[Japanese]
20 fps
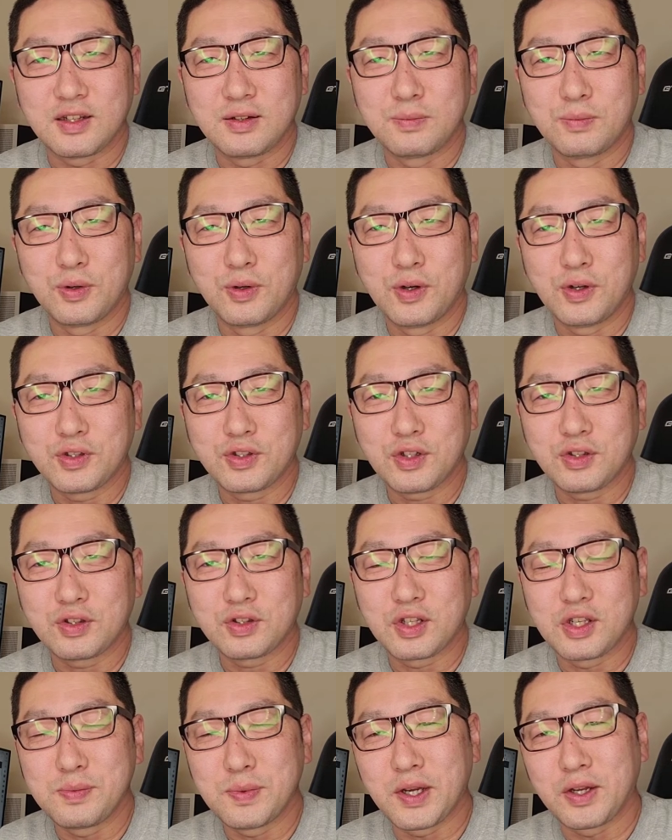ね、もうちょっ
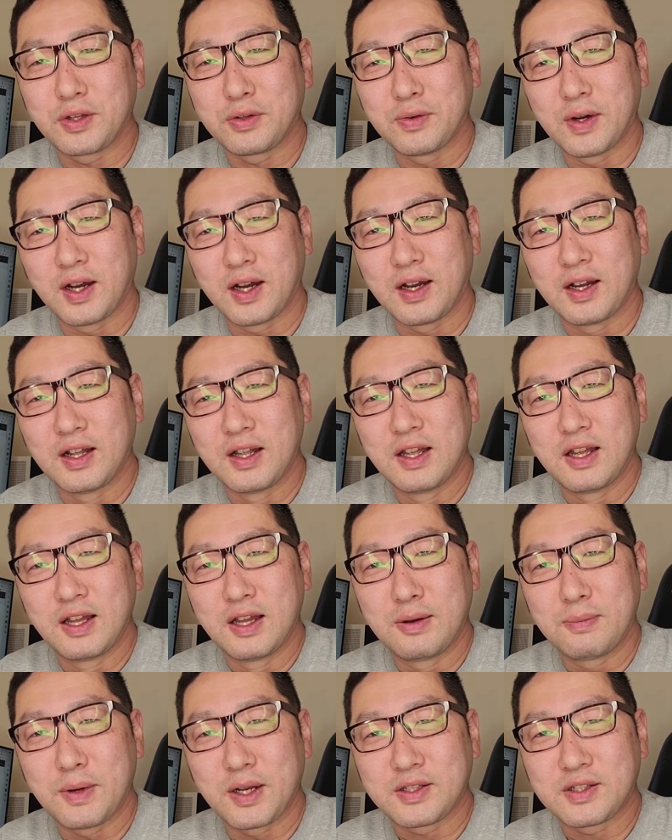と今よりは
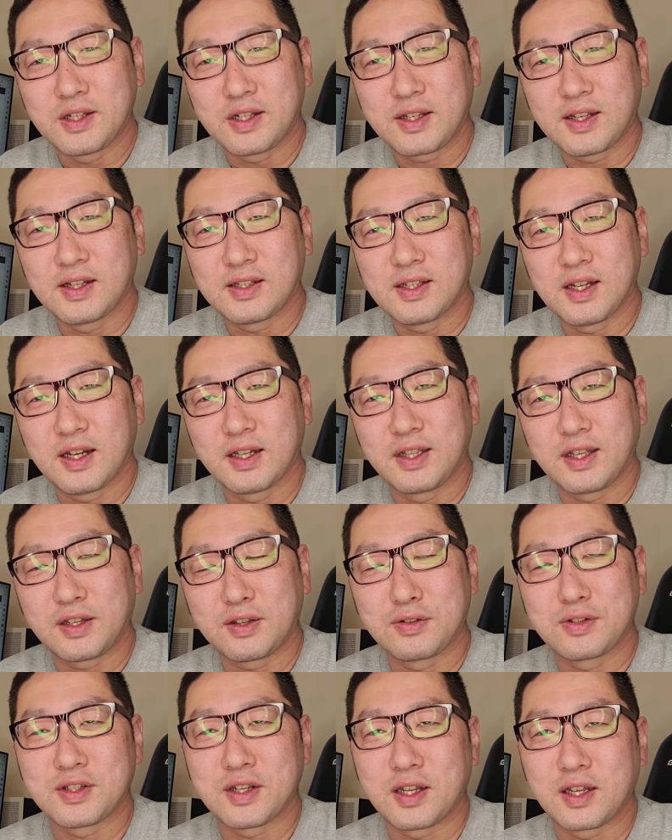マシな計算がで
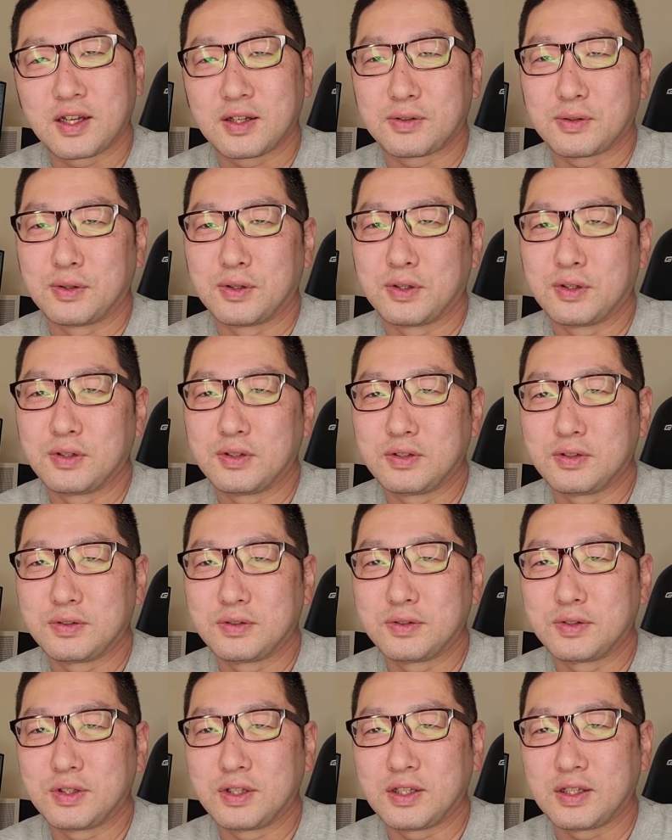きるんじゃないかという
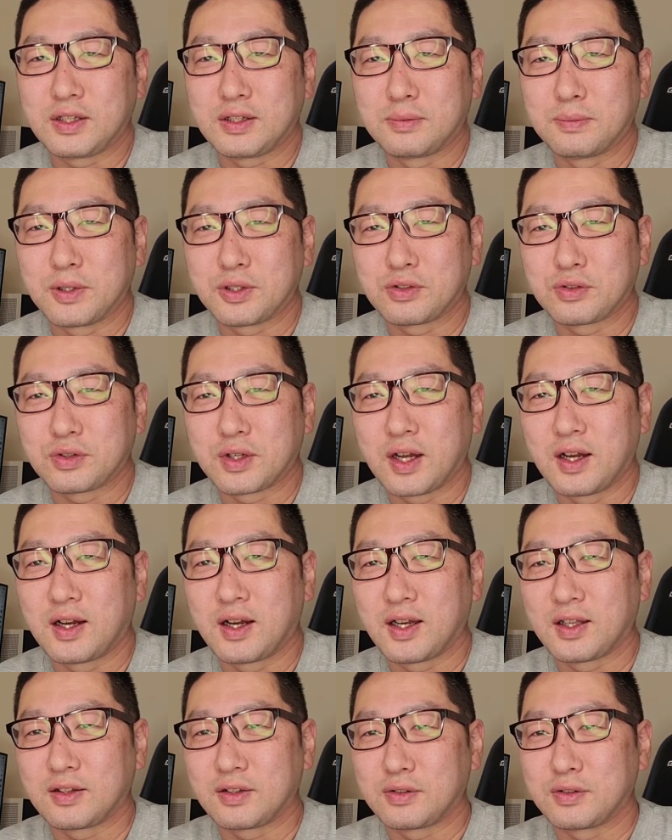ふうに、まあ、ちょっと
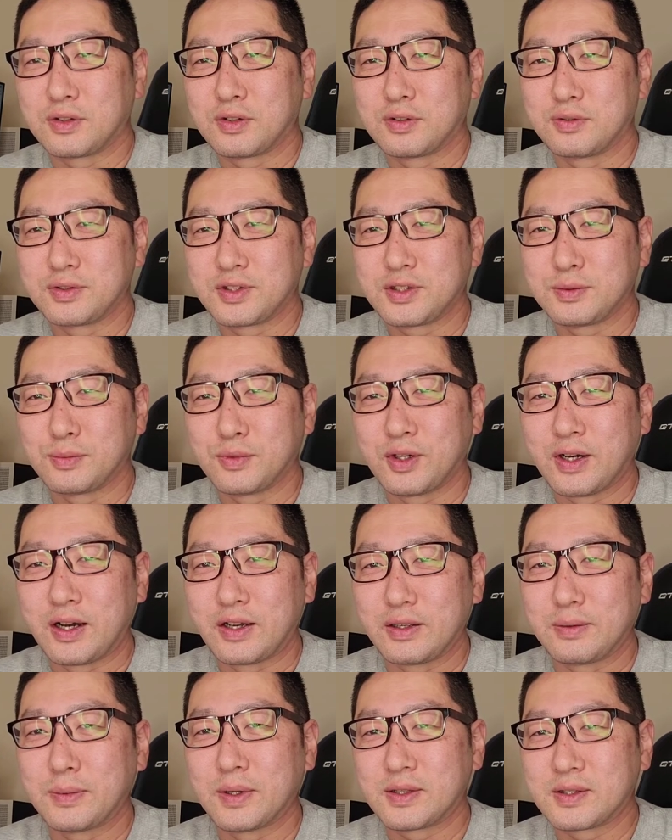考えてる節も
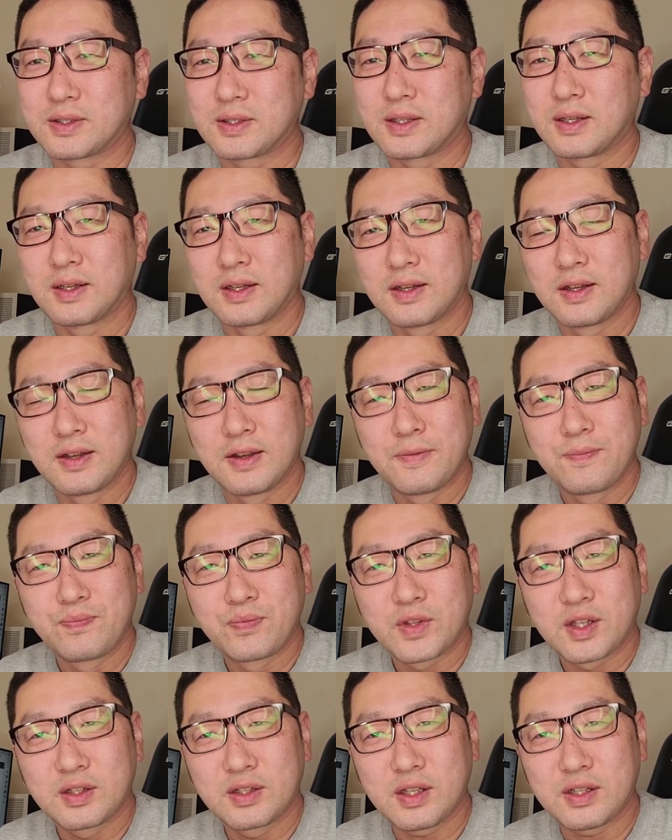あります。
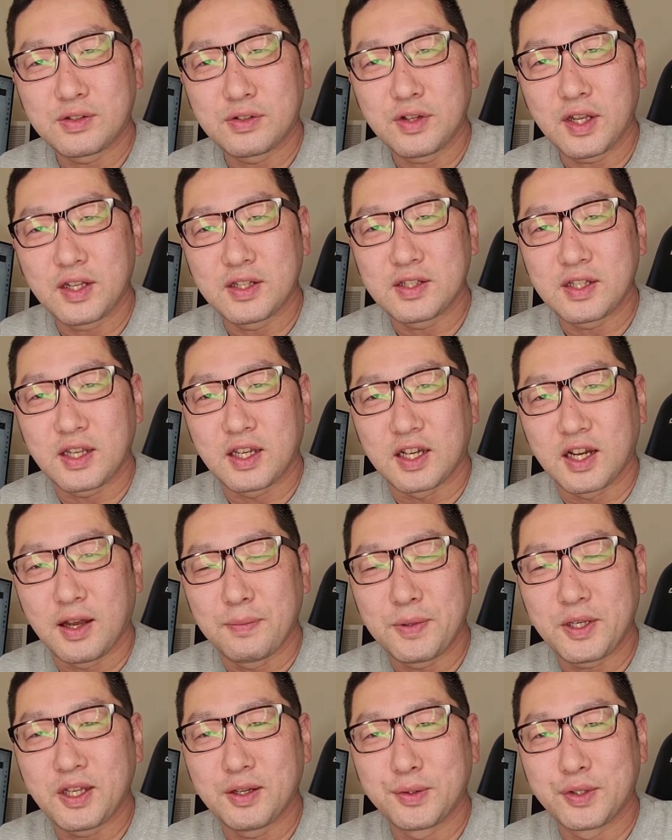で、それはですね、
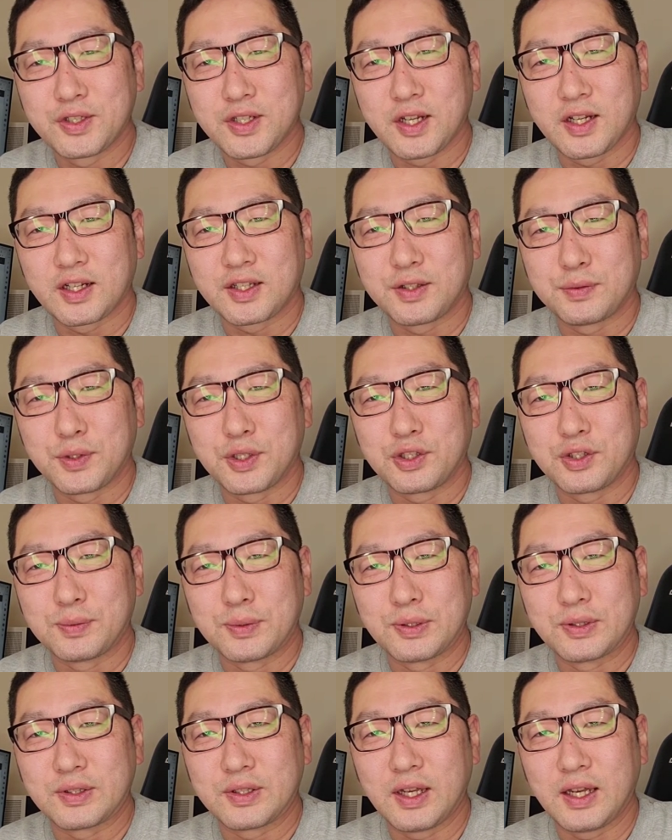完璧なものじゃなくてもいいと
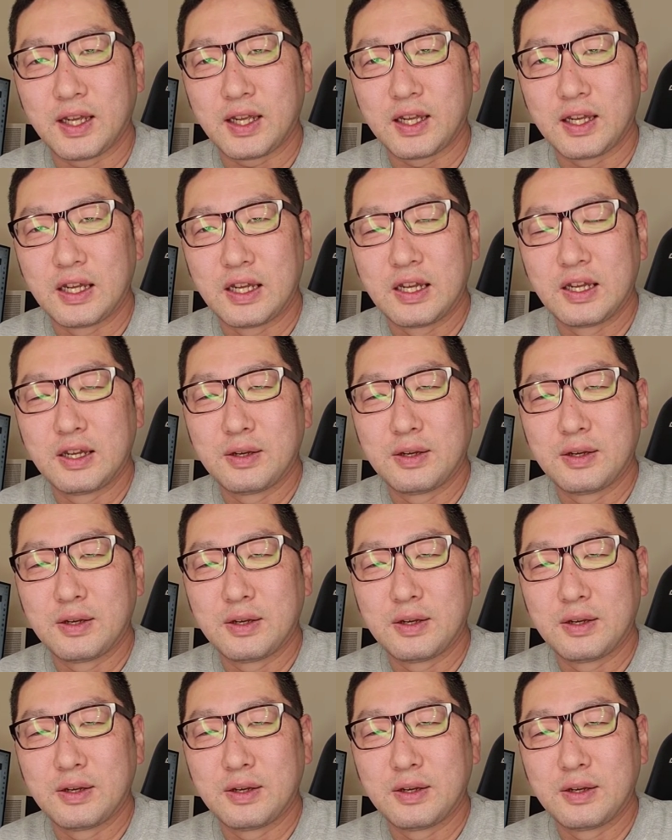思うんで、